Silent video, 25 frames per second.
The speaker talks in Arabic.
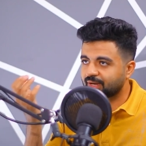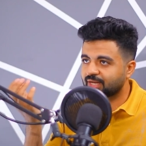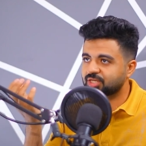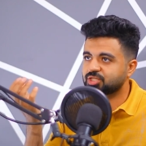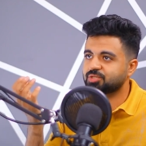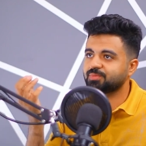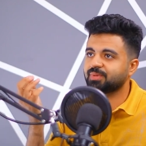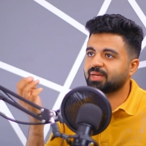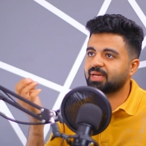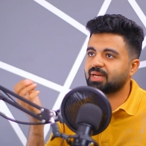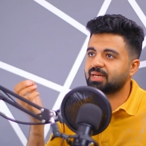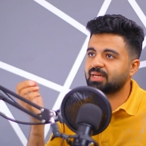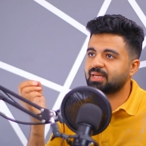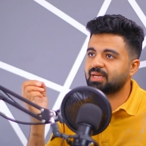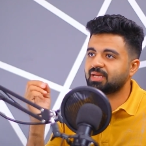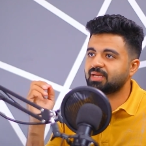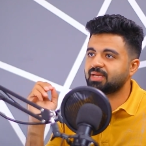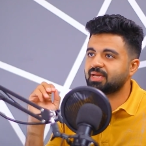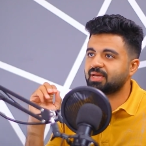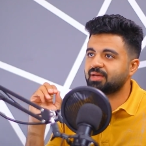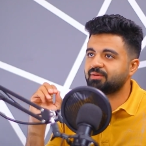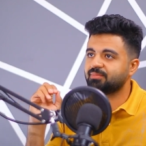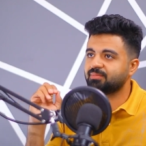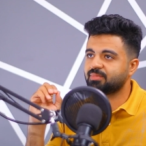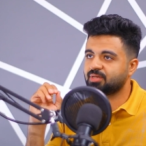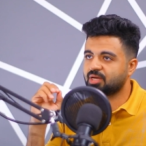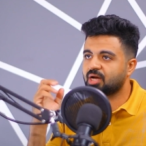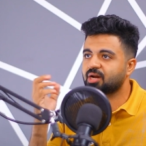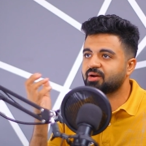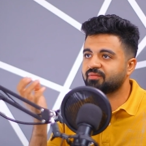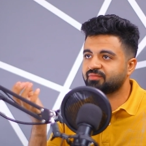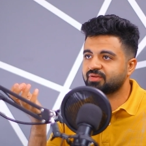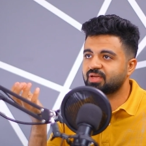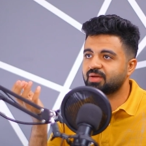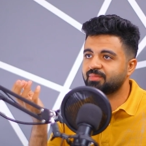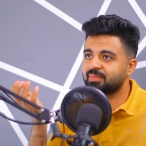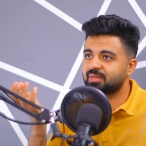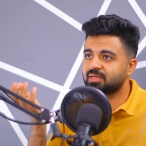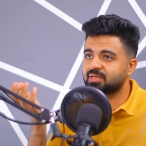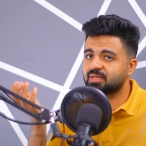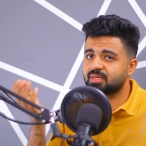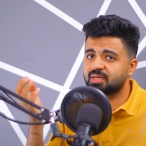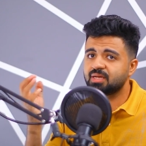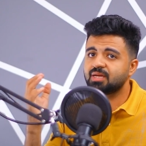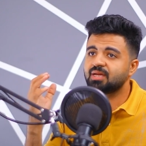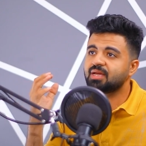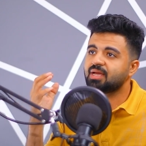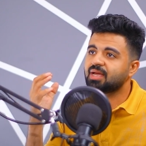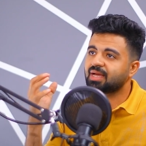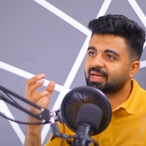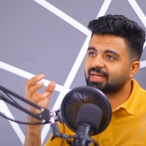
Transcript: ما كانش مخليه يعمل يعرف يعمل ده